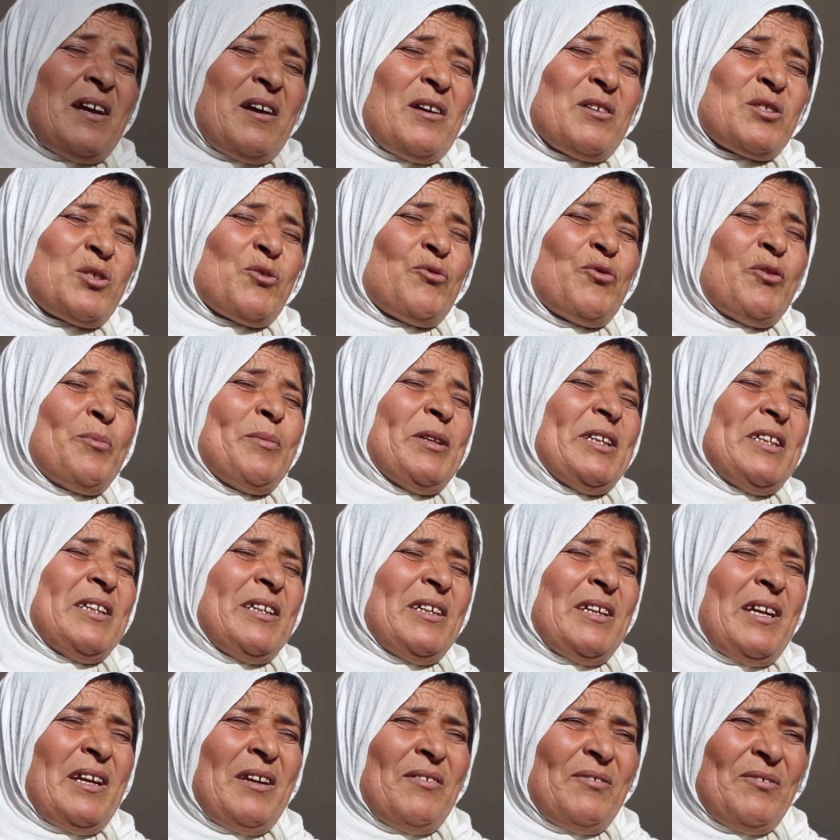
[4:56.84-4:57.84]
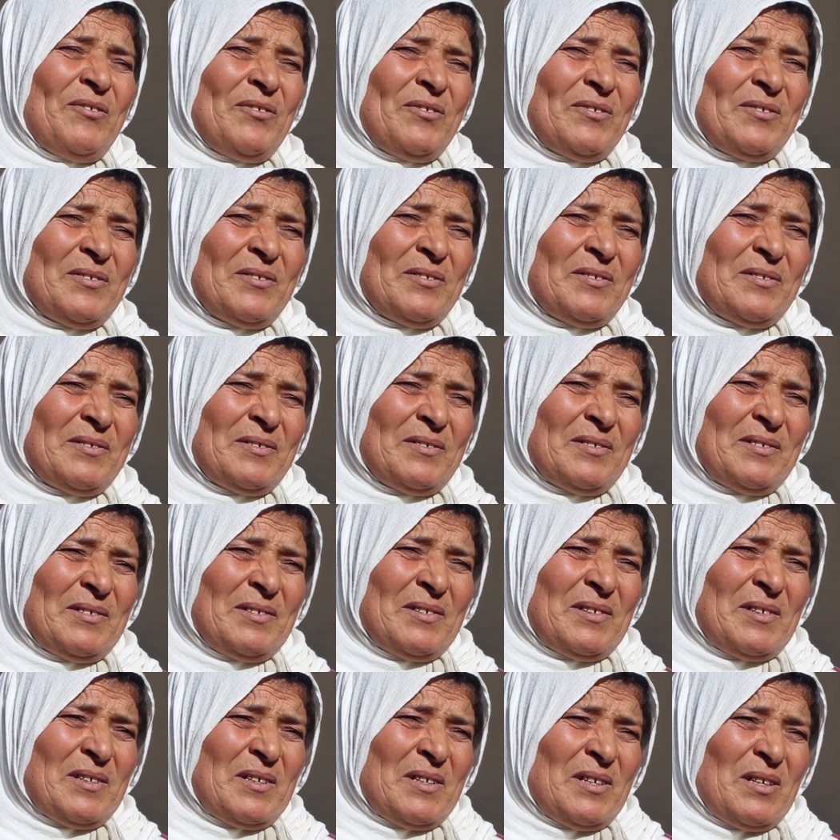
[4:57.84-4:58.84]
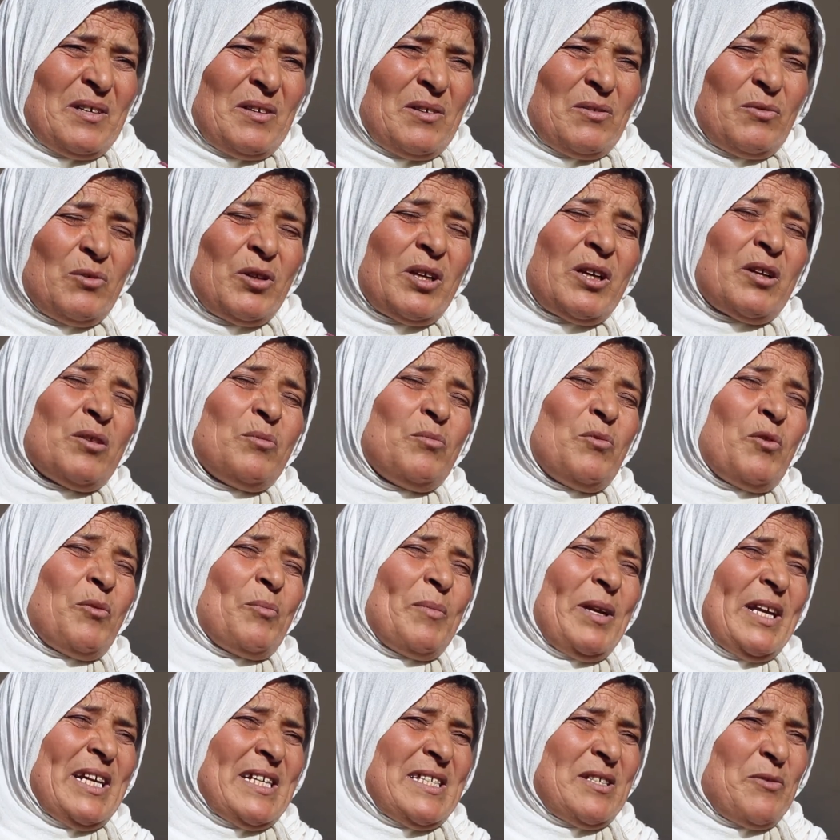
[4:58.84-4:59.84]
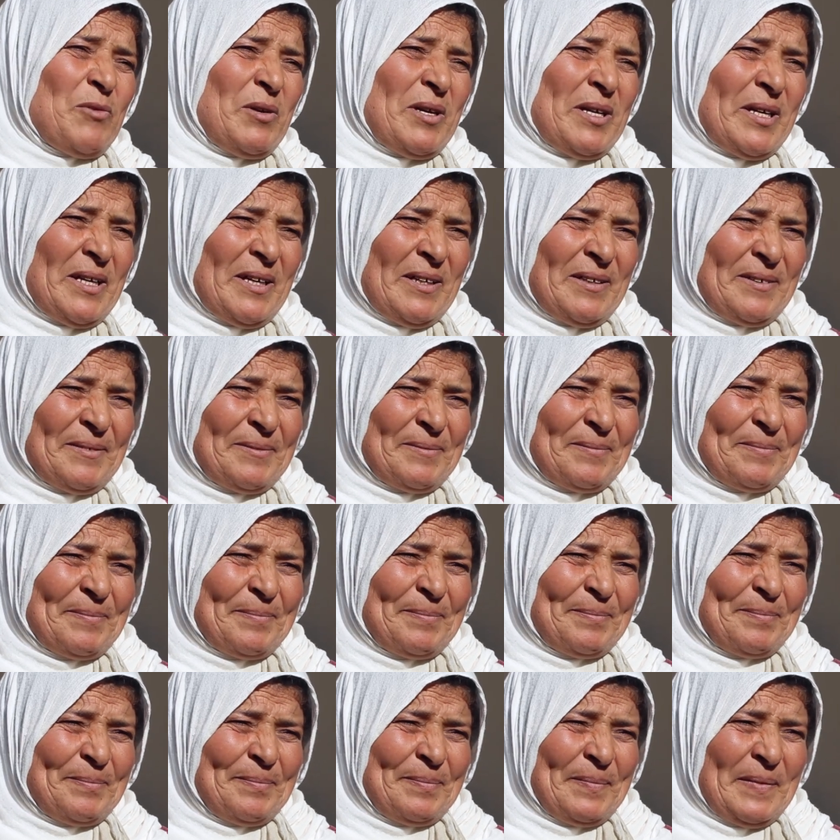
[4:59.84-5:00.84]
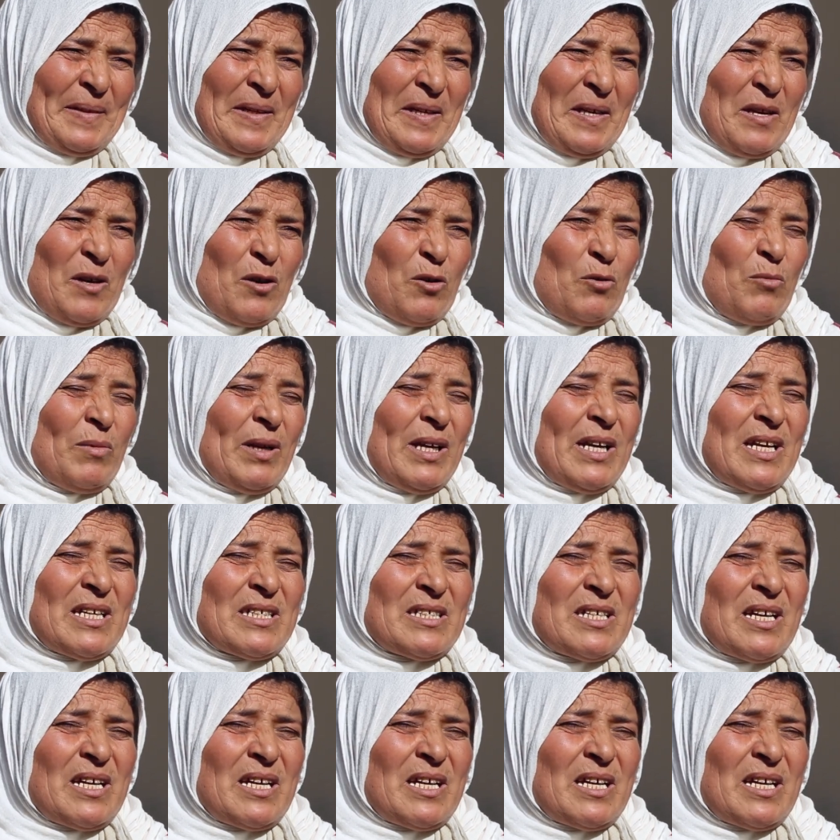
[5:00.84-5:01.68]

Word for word: نخلصوا في 200 الف ونخدموا ثمانيه سوايع وانا